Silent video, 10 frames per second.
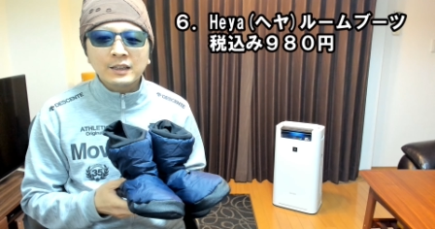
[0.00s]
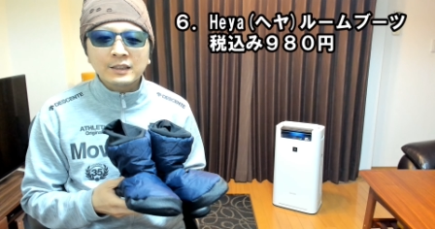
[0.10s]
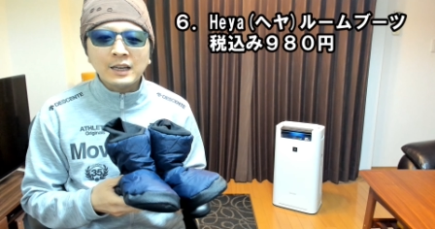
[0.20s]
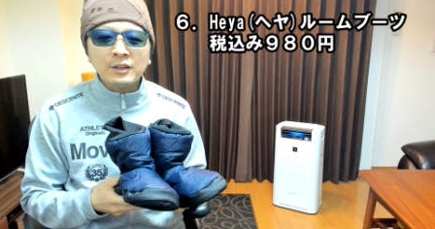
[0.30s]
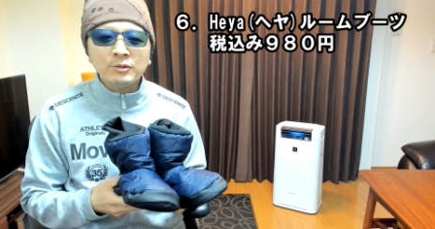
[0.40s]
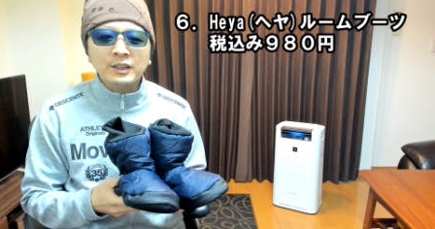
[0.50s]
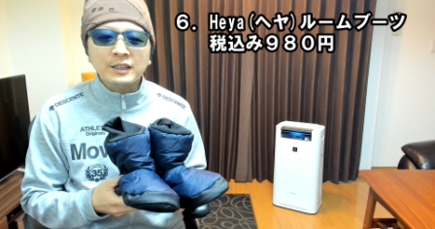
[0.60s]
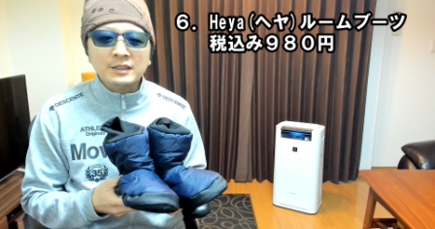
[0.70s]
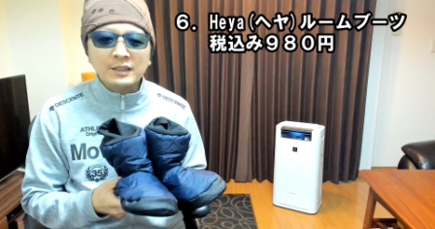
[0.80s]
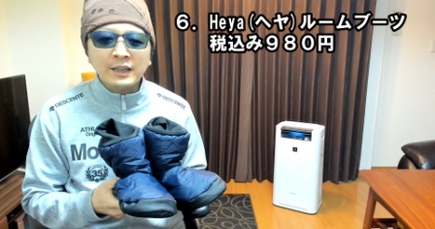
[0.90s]
なので
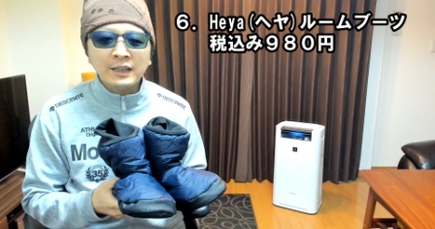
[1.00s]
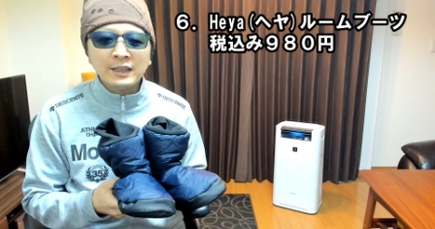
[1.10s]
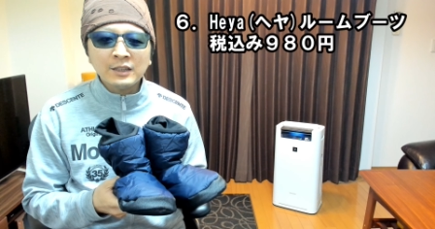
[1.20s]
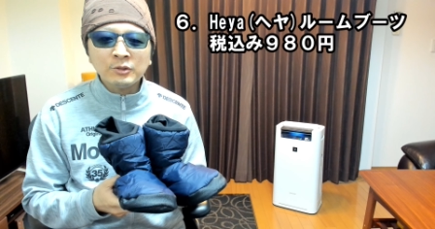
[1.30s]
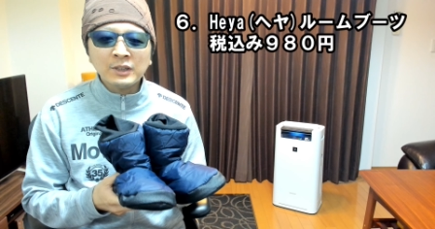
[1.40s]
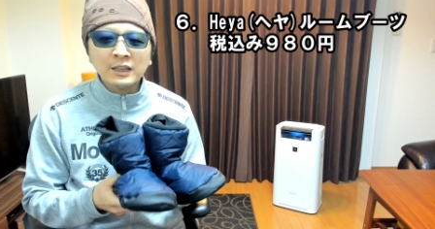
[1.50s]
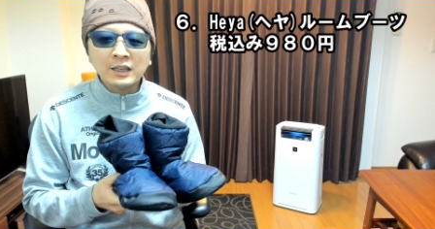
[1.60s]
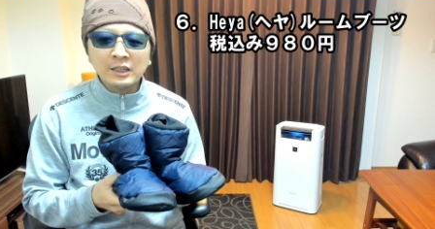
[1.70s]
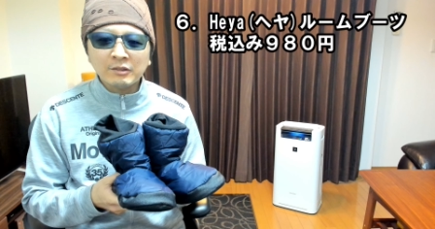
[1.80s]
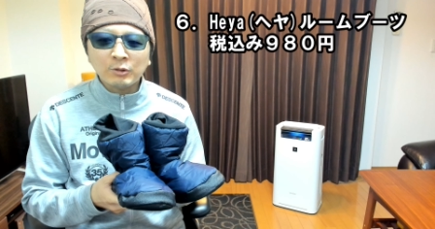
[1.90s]
ですね、部屋の
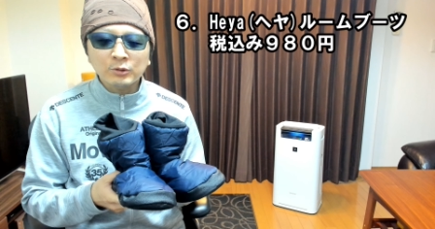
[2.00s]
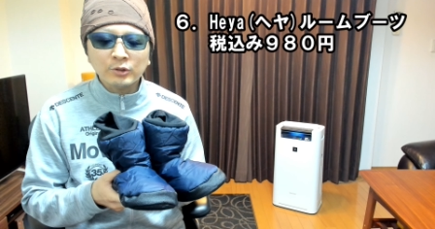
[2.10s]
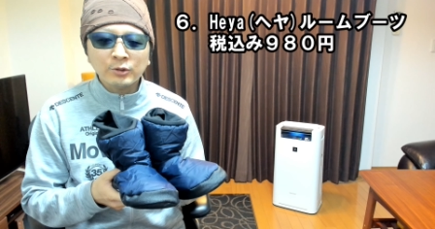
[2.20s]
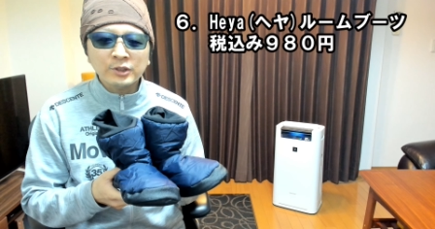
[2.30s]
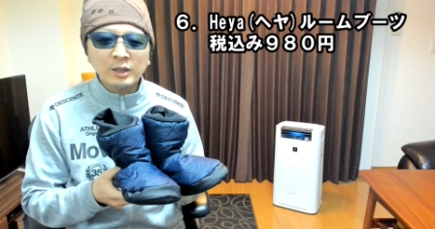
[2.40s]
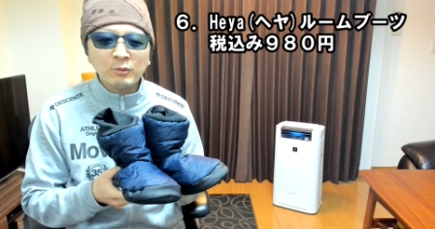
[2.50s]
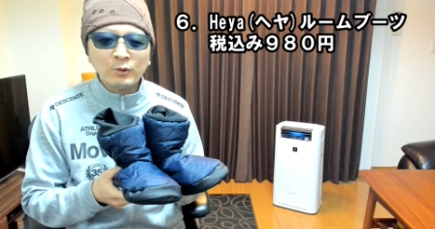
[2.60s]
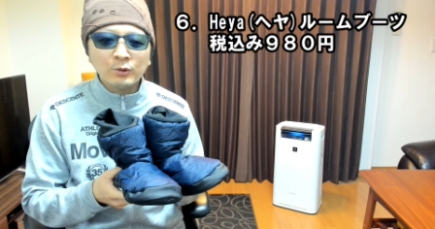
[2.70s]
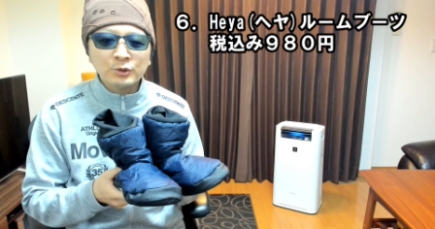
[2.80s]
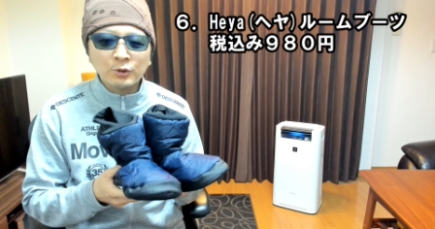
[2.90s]
中では本当とて
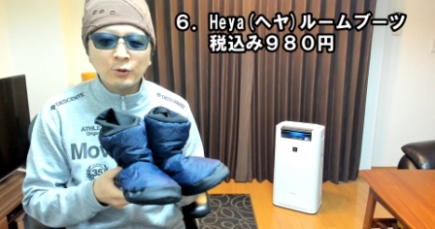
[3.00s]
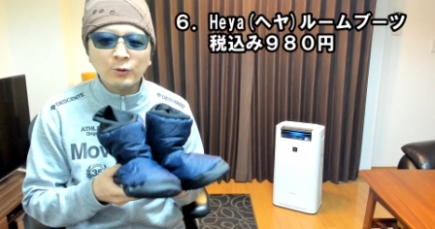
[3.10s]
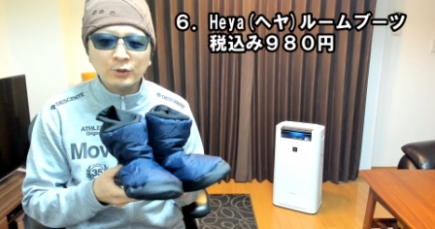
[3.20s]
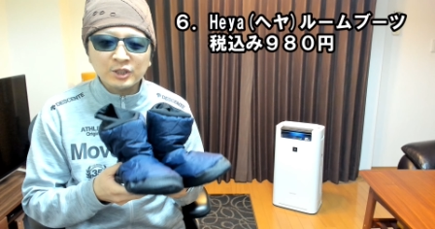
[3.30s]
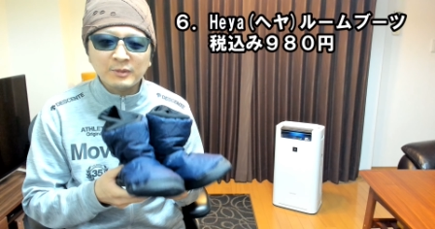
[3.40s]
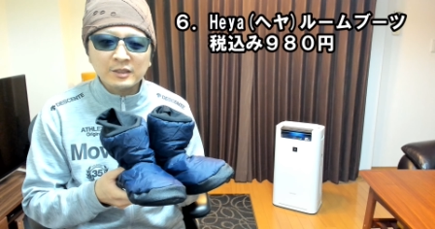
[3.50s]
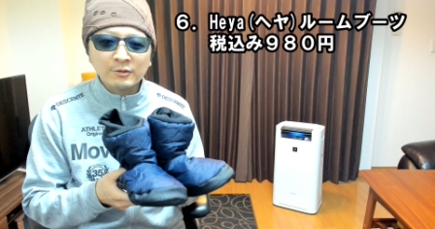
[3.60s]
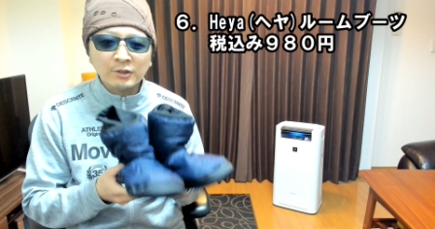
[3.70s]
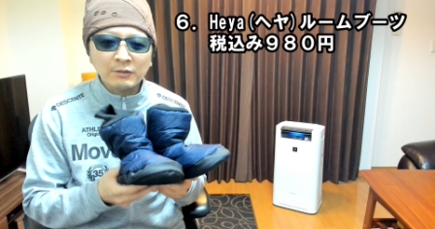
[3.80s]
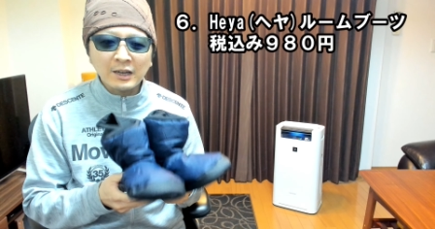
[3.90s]
も重宝します、
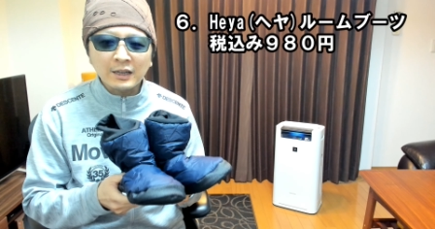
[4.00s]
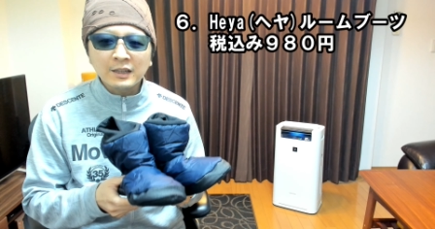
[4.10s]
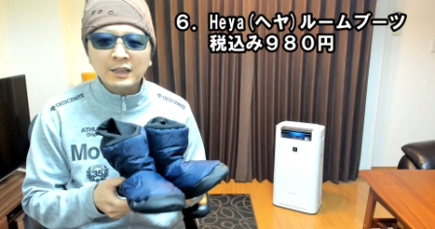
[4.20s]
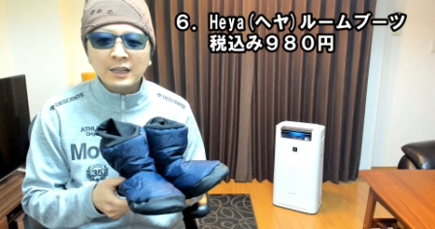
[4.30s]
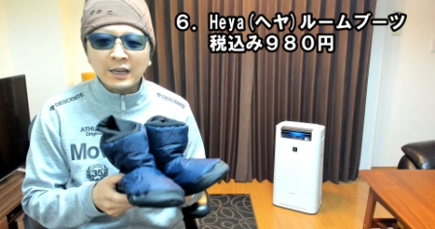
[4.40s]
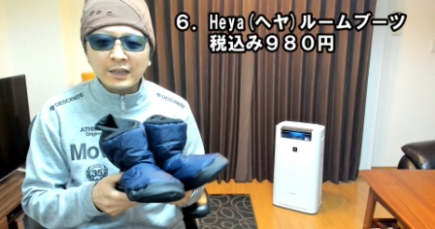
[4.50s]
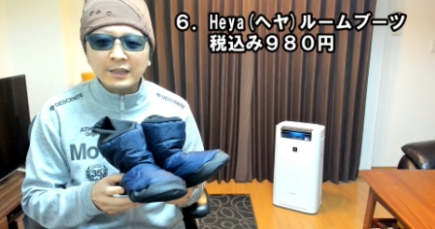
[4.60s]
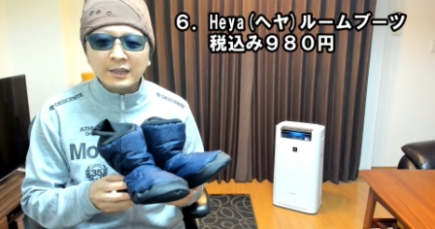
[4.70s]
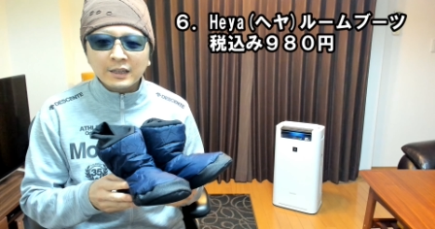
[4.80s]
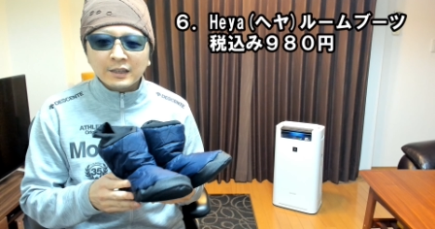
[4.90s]
これは。はい。